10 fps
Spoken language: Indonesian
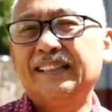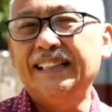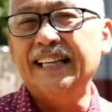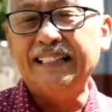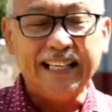
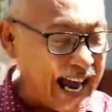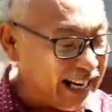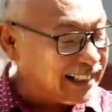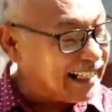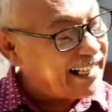Sehingga di
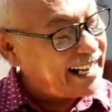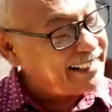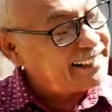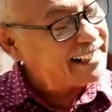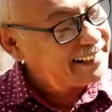lahan kering
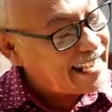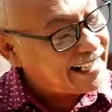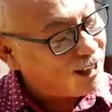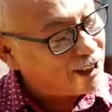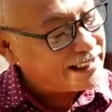
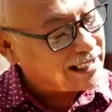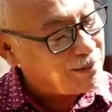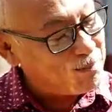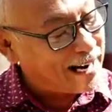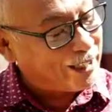NTT kalau kita
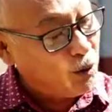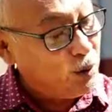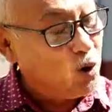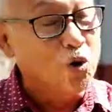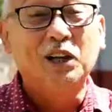kembangkan
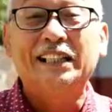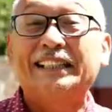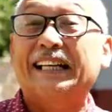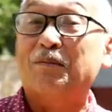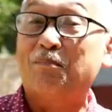ubi ungu ini
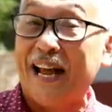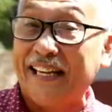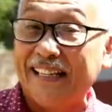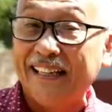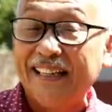secara
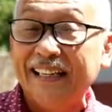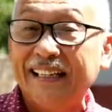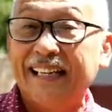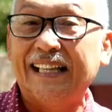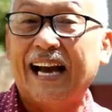baik,
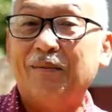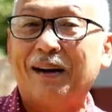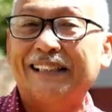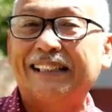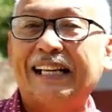kita
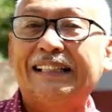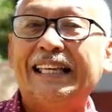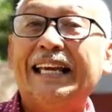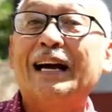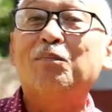akan menghasilkan
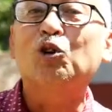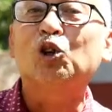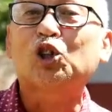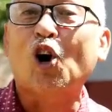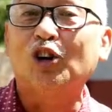30
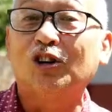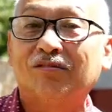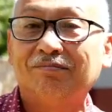ton